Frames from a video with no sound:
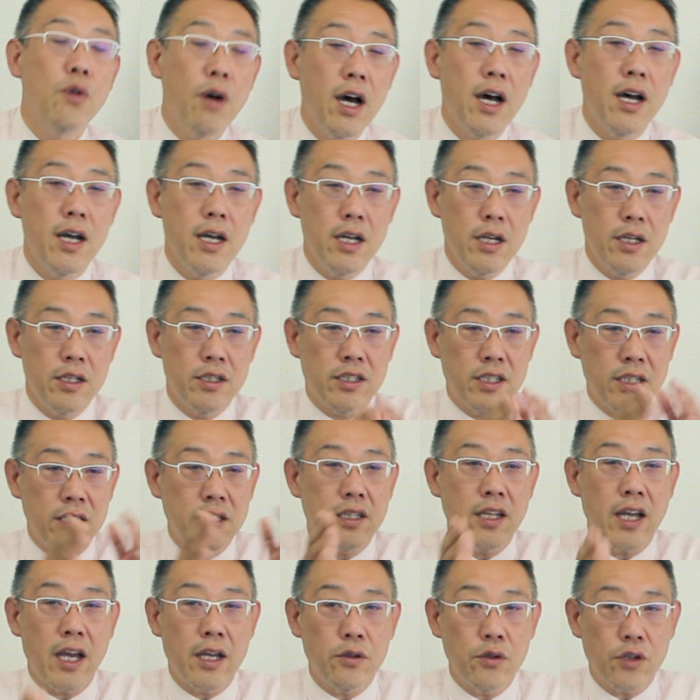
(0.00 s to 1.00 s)
は
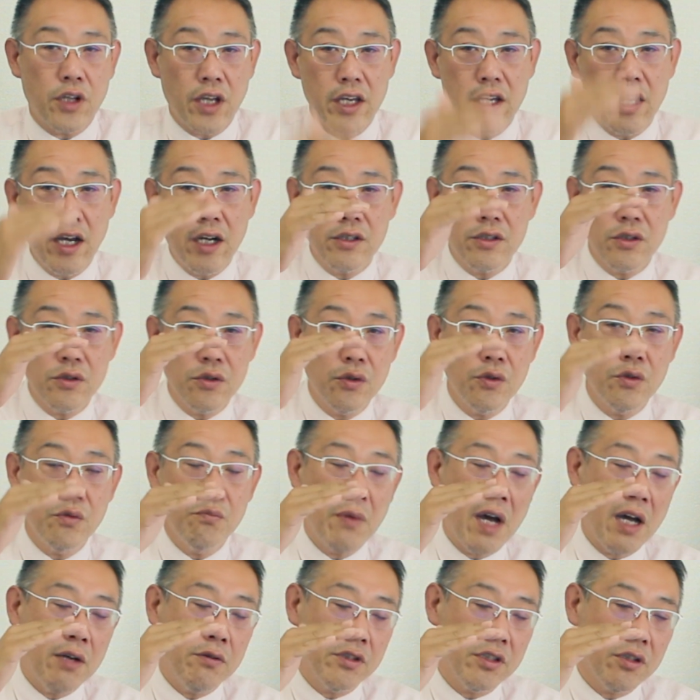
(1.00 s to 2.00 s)
賃貸の契約書の、
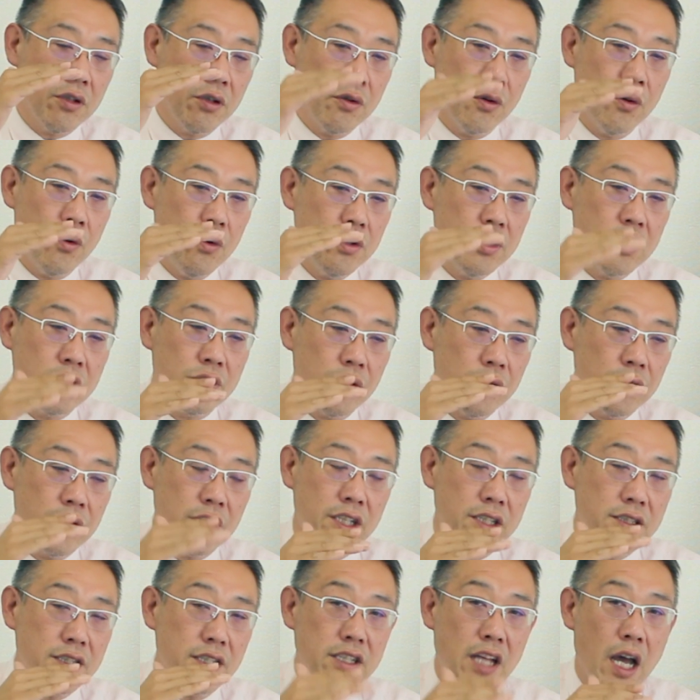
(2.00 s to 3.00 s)
まあ、後ろの方にそういう
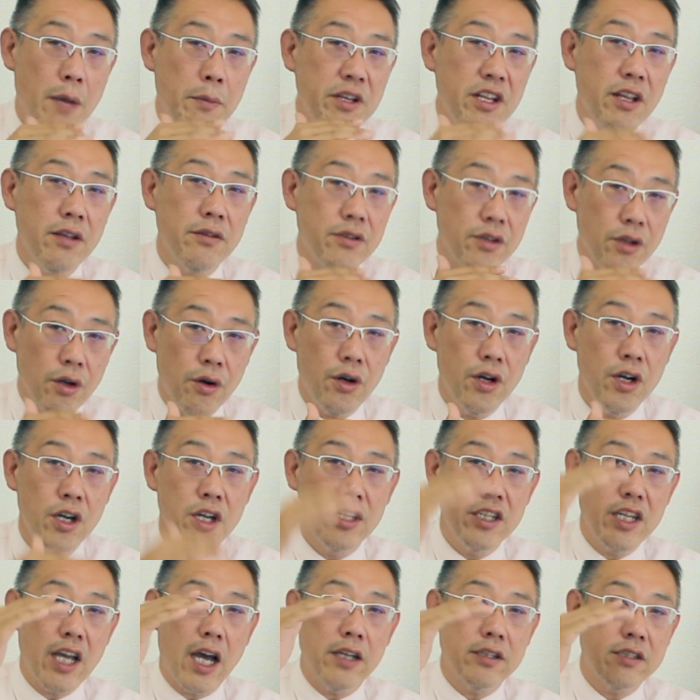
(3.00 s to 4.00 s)
形はダメですよ、
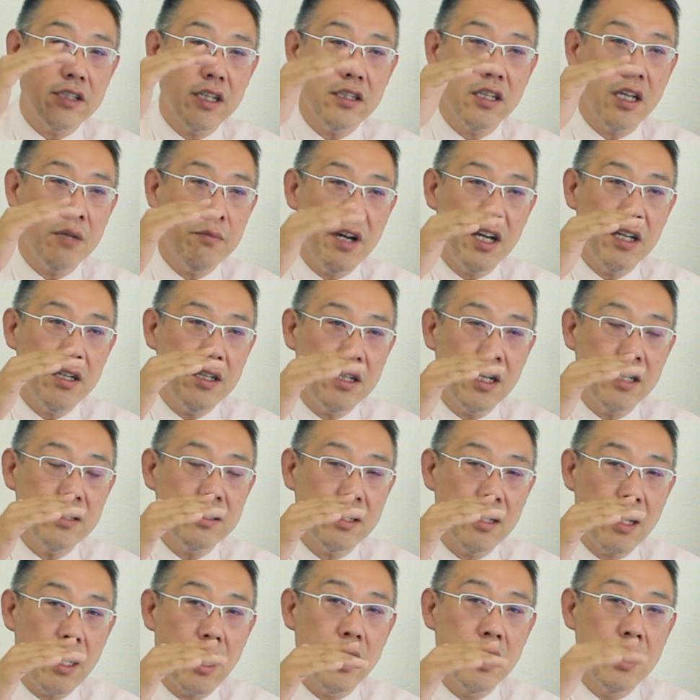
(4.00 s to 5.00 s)
やっちゃった場合に関し
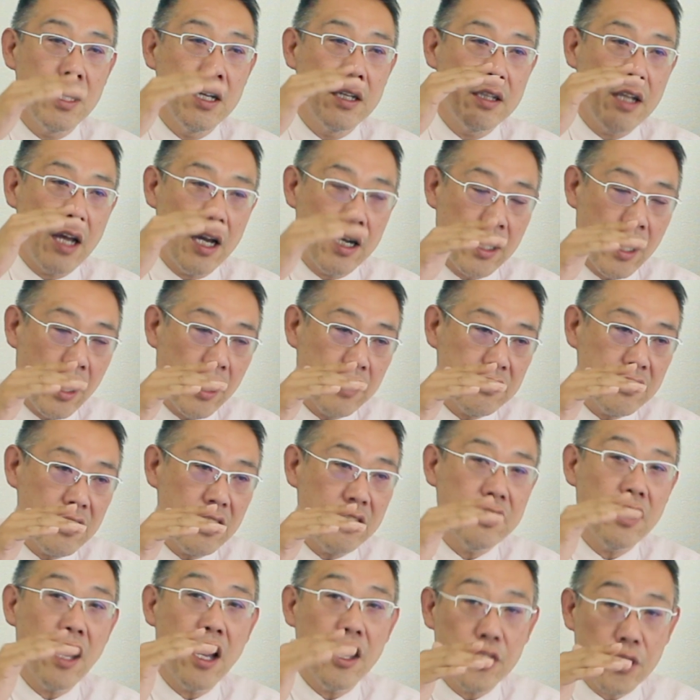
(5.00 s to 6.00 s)
ては何ヶ月
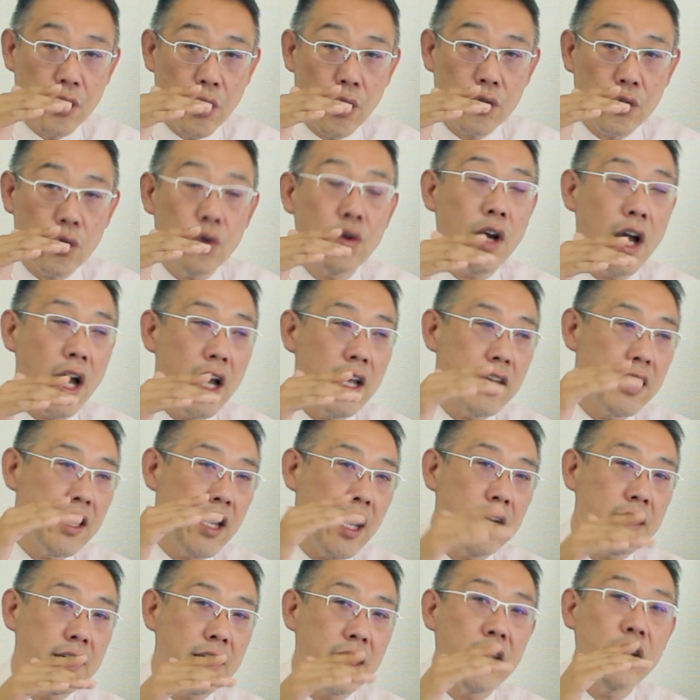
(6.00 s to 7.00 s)
間退去とか違
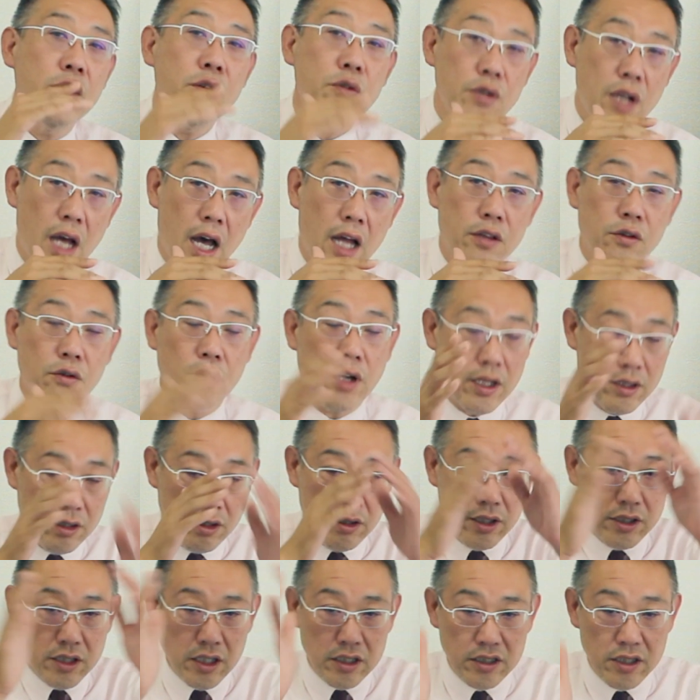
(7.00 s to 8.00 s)
約金いくらとかって
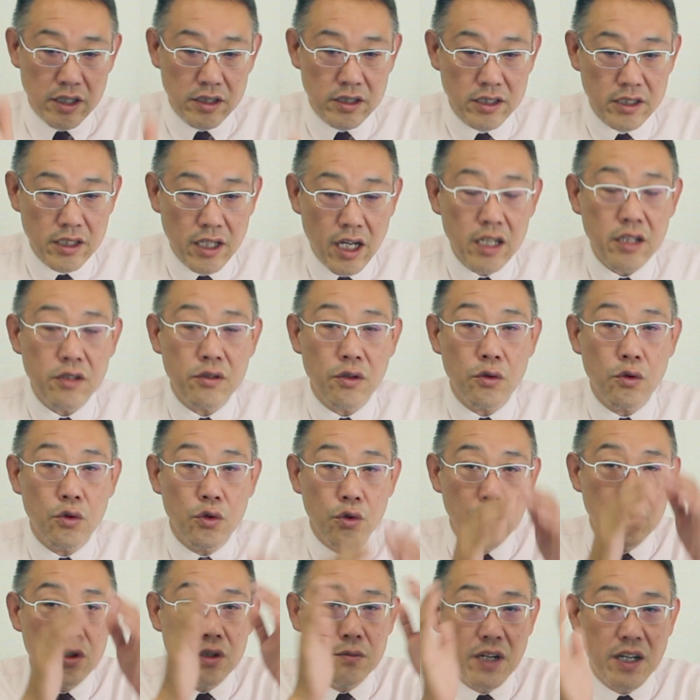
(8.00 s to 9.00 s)
いう形でしっかりその
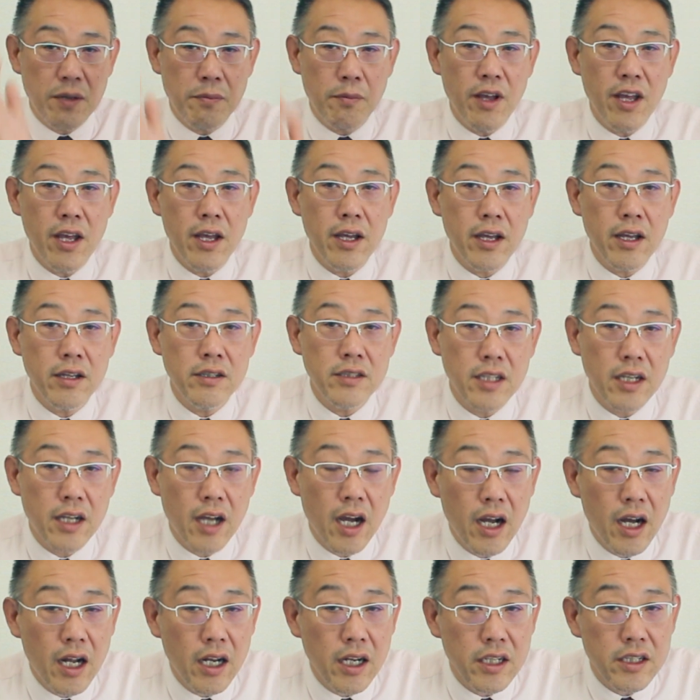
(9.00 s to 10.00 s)
ルールまで明言して
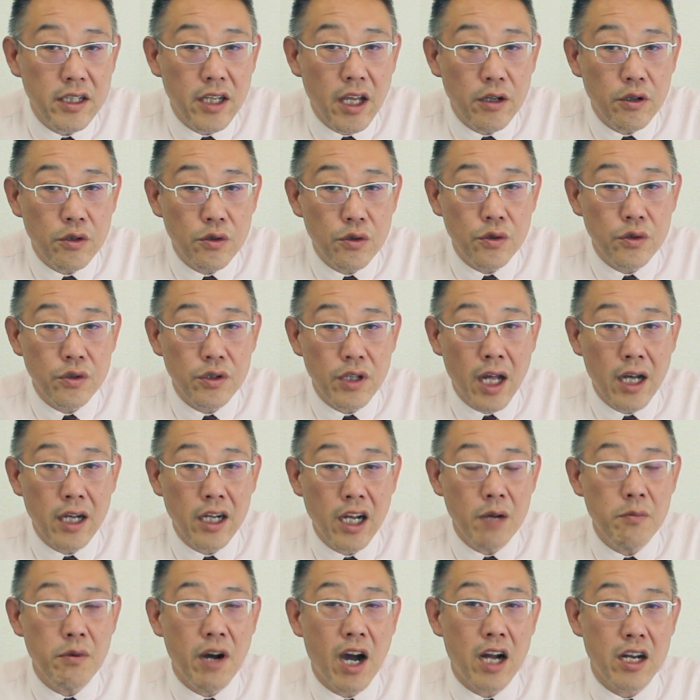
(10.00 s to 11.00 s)
書かれているルールなん
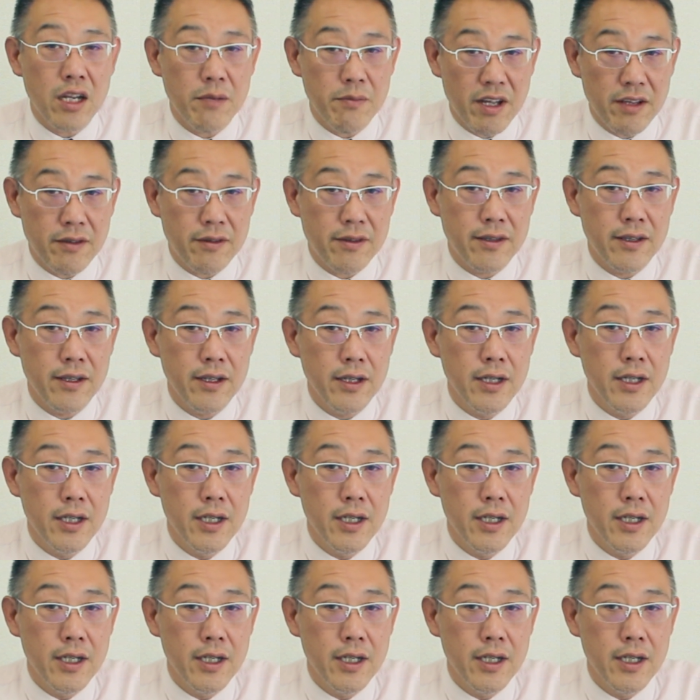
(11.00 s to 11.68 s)
かもあります。